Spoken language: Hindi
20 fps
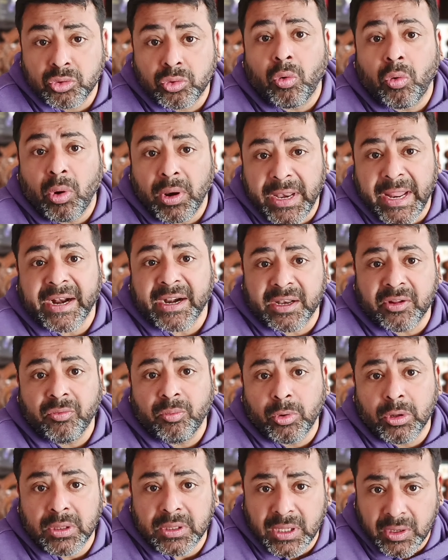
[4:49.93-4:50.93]
जिनको वो
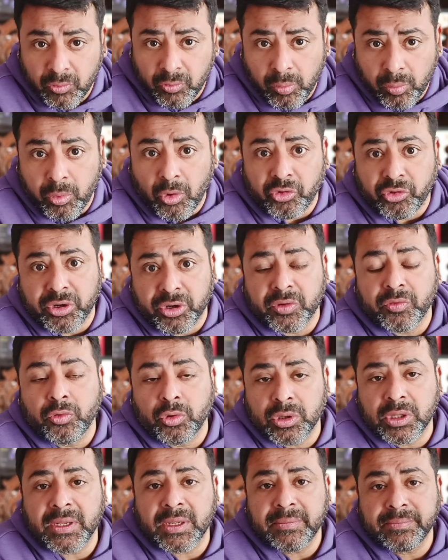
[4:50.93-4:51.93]
नेगेटिव बोलते हैं वो
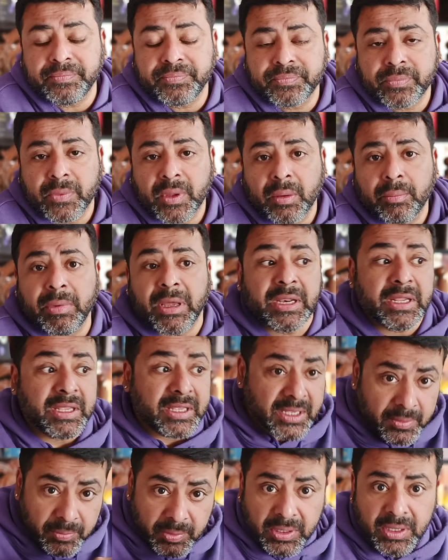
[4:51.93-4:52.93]
पॉजिटिव होता है
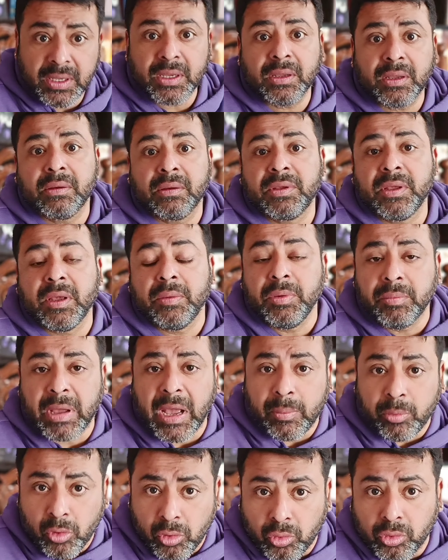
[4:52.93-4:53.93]
मैंने ये भी ये
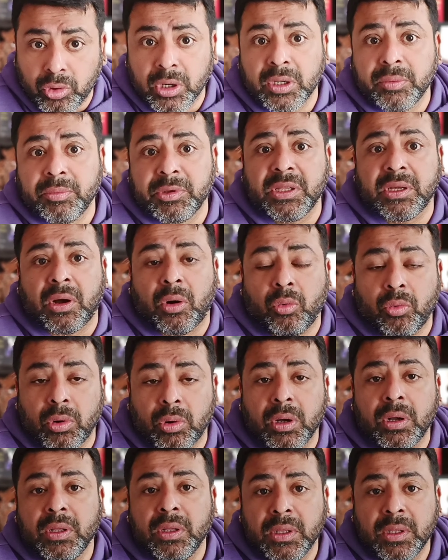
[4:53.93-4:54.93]
भी मैं आपको कुंडली में
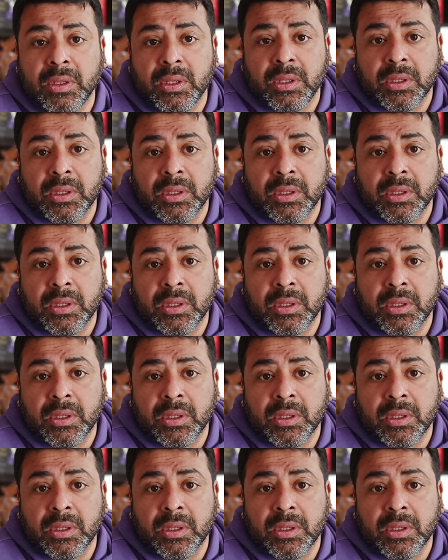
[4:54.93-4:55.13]
दिखाऊंगा